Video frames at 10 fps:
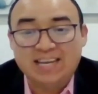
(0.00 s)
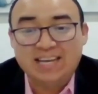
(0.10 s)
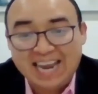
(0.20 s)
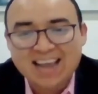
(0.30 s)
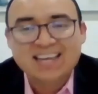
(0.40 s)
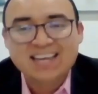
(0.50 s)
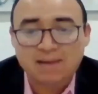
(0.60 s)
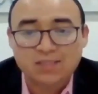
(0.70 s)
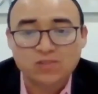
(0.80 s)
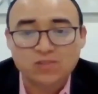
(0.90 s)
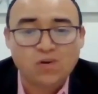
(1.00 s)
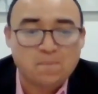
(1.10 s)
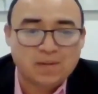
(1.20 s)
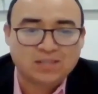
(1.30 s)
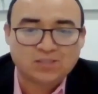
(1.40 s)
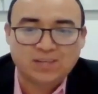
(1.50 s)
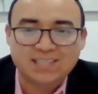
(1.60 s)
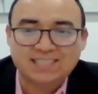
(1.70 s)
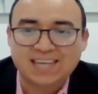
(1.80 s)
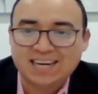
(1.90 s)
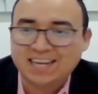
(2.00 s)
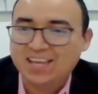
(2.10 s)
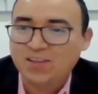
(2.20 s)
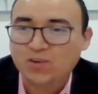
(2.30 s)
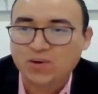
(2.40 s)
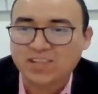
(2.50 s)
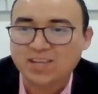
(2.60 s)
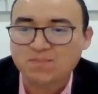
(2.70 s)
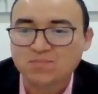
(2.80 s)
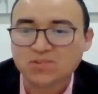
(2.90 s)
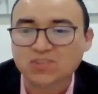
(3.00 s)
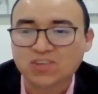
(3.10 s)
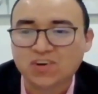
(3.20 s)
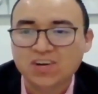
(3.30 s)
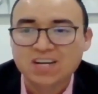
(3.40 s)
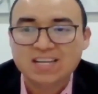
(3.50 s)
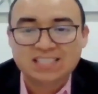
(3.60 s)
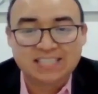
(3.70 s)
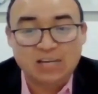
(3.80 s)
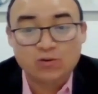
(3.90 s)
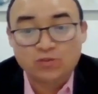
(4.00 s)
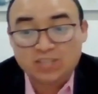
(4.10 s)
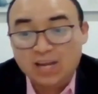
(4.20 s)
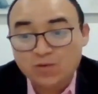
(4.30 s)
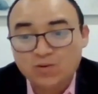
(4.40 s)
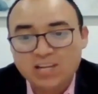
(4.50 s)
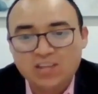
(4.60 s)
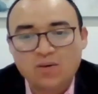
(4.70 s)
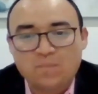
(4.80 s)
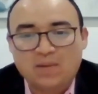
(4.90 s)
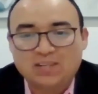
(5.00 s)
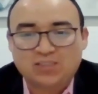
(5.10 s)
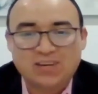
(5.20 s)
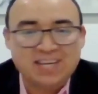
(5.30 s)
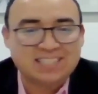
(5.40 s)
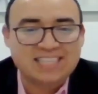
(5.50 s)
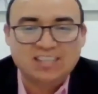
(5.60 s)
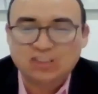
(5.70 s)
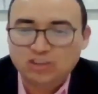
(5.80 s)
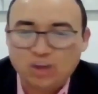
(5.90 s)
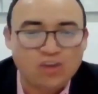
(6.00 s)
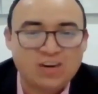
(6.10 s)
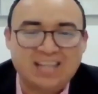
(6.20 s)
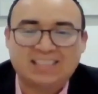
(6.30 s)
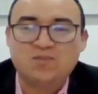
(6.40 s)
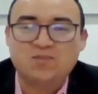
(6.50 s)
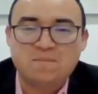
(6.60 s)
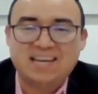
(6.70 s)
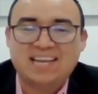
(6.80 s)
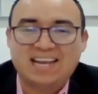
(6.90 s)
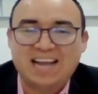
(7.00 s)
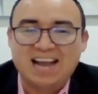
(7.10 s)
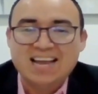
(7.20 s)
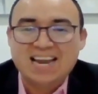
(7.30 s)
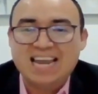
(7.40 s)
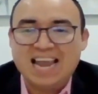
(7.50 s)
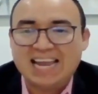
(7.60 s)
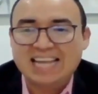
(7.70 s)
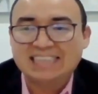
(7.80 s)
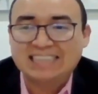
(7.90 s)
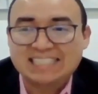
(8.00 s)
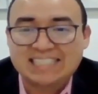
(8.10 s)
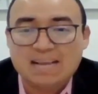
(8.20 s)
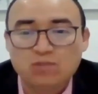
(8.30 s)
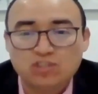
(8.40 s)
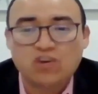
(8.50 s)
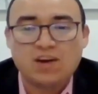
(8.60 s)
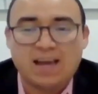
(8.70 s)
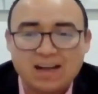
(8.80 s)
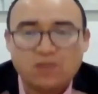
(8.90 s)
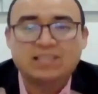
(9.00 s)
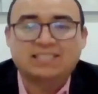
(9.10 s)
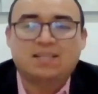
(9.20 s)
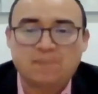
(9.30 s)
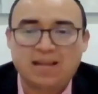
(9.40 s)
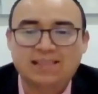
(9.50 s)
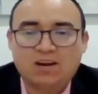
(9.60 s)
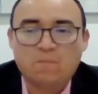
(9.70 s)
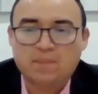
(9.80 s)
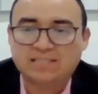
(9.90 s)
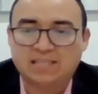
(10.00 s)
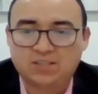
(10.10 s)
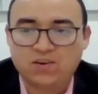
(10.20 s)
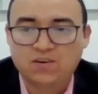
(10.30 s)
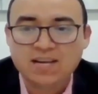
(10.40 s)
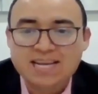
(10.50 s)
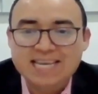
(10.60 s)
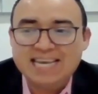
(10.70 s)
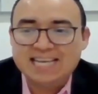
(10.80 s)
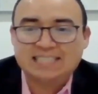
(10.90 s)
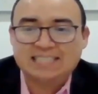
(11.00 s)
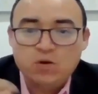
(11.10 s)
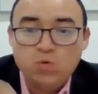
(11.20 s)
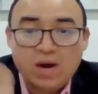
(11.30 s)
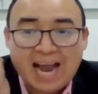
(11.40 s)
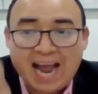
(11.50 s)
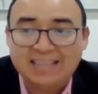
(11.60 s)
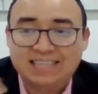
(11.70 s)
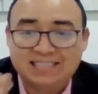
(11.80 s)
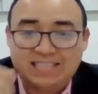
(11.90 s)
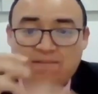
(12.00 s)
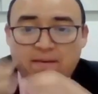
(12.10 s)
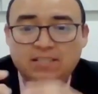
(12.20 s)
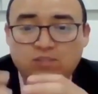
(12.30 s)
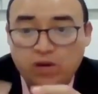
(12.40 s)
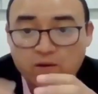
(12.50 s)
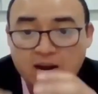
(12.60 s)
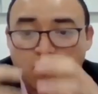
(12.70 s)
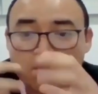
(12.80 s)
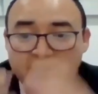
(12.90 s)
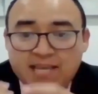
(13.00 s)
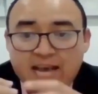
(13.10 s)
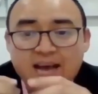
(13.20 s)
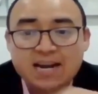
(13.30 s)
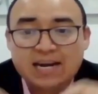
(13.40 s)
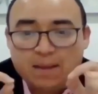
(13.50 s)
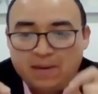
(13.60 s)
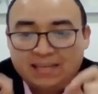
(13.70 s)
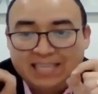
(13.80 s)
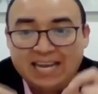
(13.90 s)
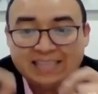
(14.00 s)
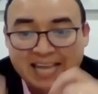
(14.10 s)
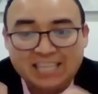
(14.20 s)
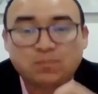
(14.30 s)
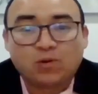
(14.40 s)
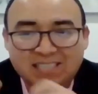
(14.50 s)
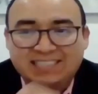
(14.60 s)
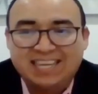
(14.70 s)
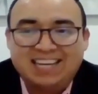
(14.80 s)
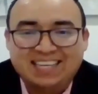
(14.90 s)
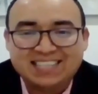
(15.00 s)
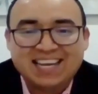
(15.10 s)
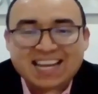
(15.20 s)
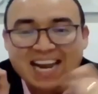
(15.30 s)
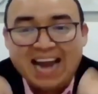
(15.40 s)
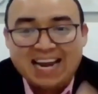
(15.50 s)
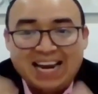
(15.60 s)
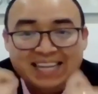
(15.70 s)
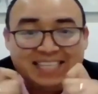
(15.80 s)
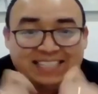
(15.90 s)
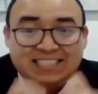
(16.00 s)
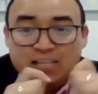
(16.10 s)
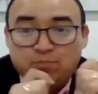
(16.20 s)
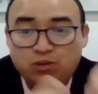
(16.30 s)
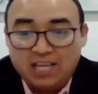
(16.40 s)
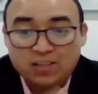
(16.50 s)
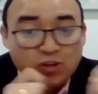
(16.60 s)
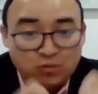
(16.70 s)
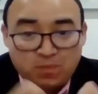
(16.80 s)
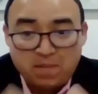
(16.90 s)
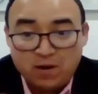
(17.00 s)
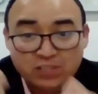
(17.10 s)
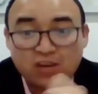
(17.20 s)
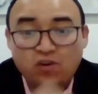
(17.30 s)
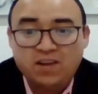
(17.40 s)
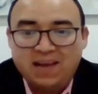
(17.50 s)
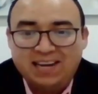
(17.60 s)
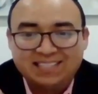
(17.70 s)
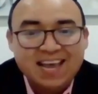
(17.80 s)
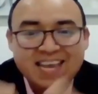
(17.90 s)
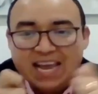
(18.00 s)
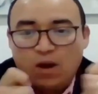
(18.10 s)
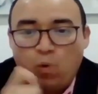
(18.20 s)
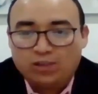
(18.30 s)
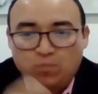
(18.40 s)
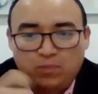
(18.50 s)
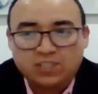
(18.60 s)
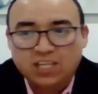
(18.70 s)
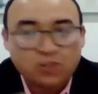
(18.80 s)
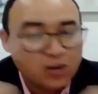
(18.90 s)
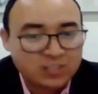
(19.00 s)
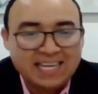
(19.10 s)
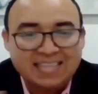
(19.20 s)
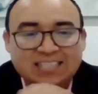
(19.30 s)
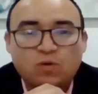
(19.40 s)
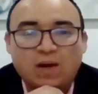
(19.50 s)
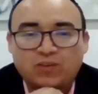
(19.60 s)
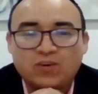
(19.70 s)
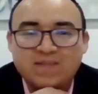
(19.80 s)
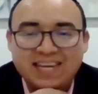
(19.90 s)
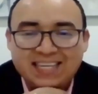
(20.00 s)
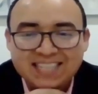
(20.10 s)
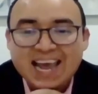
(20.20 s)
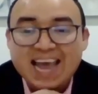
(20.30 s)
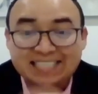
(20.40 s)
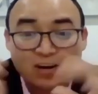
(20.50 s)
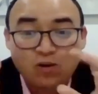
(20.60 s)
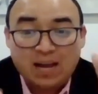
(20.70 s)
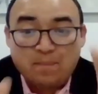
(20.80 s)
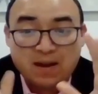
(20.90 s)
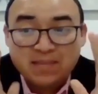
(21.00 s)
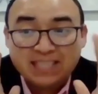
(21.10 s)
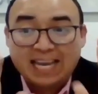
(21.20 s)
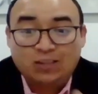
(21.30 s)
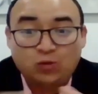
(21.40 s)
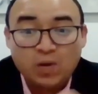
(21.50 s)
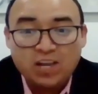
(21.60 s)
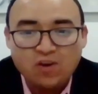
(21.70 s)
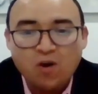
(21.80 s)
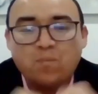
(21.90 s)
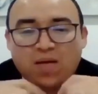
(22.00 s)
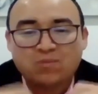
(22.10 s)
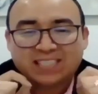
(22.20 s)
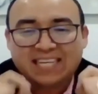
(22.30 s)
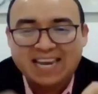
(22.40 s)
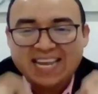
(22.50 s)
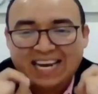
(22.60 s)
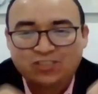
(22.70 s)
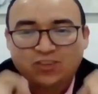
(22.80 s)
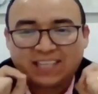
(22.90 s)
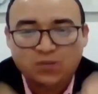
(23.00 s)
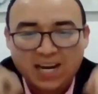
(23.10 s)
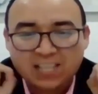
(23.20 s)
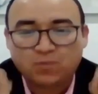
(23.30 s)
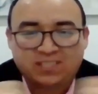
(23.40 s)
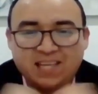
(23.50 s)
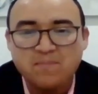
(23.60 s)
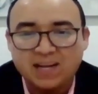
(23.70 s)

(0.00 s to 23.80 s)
Nigeria y es increíble cómo todos los días y todo el día estamos hablando con personas alrededor del mundo. Se nos han unido personas en toda Latinoamérica. La gente está emocionada con este plan de compensación y es que nunca antes se había visto que una compañía repartiera tales porcentajes. Ganar el 16% en los primeros cinco niveles y el 4% en los siguientes cuatro niveles es algo que permite que tú y yo podamos tener ingresos residuales por siempre.